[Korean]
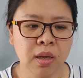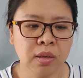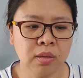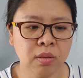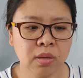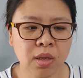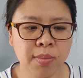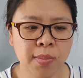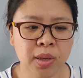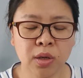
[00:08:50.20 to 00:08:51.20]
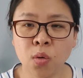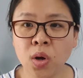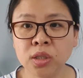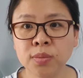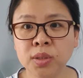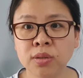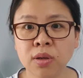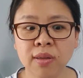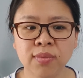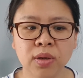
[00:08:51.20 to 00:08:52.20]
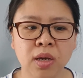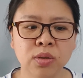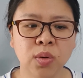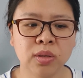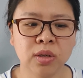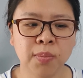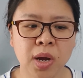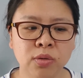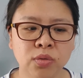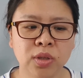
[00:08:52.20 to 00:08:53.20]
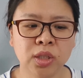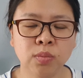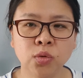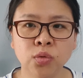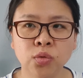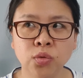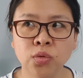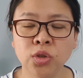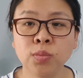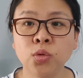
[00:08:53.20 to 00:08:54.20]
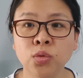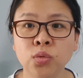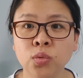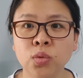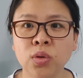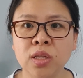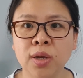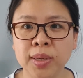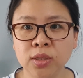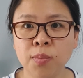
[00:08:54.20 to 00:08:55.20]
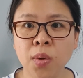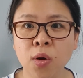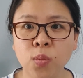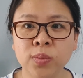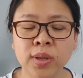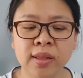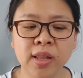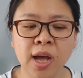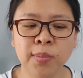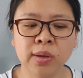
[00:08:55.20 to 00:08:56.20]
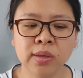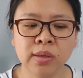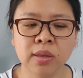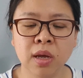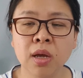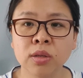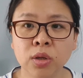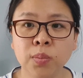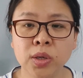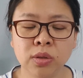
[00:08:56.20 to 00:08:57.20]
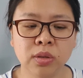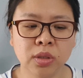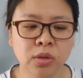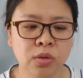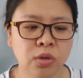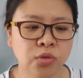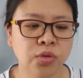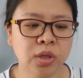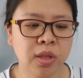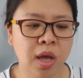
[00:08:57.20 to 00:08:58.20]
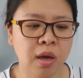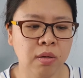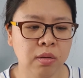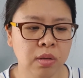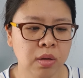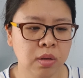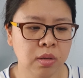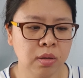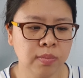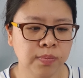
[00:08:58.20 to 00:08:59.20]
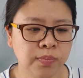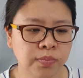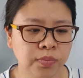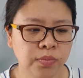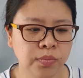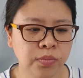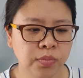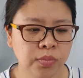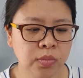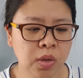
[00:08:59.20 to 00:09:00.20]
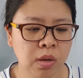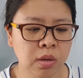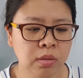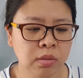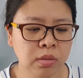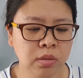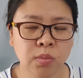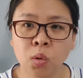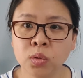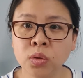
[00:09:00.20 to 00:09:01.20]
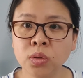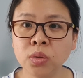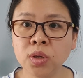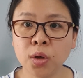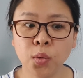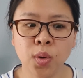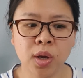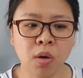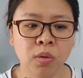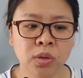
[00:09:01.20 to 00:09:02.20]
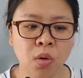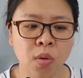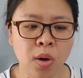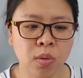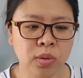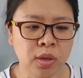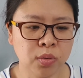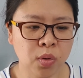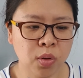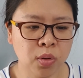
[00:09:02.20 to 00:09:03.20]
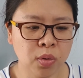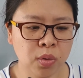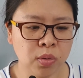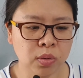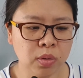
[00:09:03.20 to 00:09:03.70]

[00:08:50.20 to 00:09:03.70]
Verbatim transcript: 그렇기 때문에 만약에 관심 있는 서티피케이트 과정이 8주나 16주, 16주 정도 되는 게 썸머에 오픈한다 하면은 썸머에 들으시는 걸 추천해요. 음, 지금 어느 학교에, 어느 어학원에서